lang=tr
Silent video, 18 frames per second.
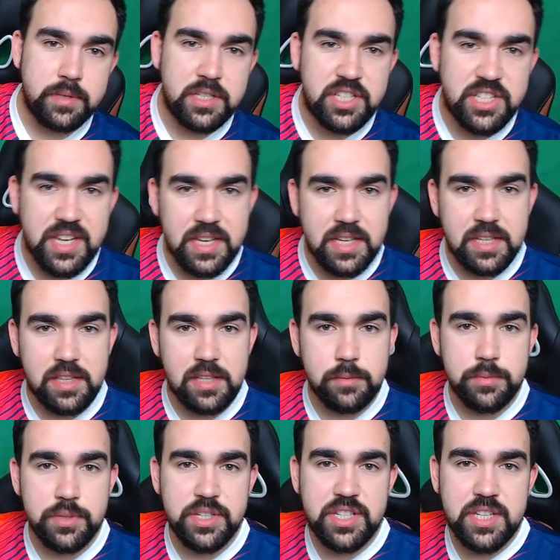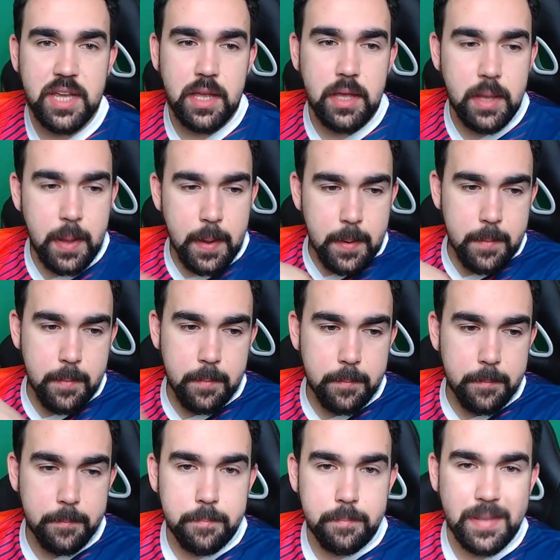İşe gittim. İşe
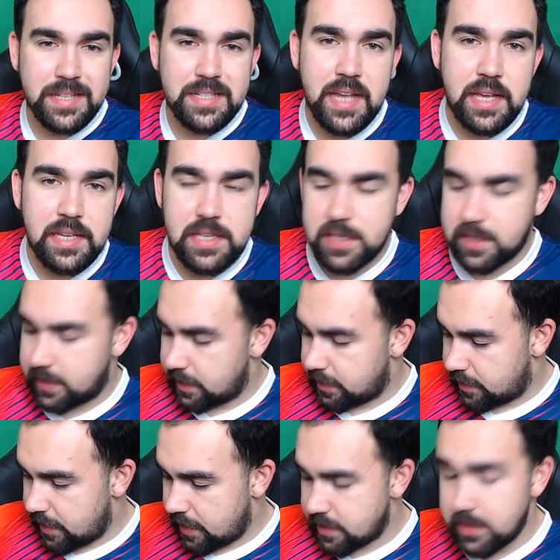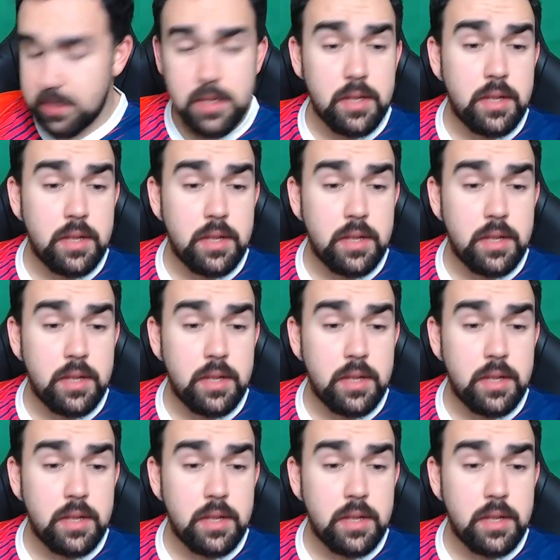mesai kilitlediler